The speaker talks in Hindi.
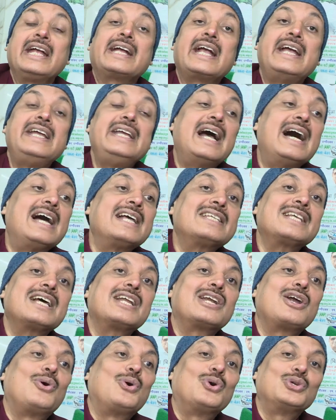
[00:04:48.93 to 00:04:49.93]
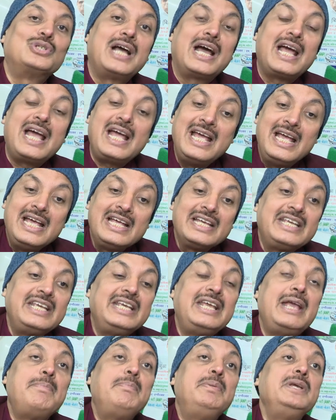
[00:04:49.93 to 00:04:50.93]
कहीं ऐसा ना हो जाए कि
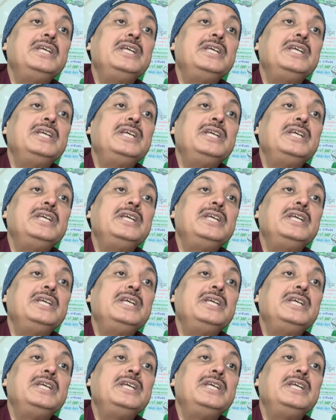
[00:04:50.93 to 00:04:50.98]
ये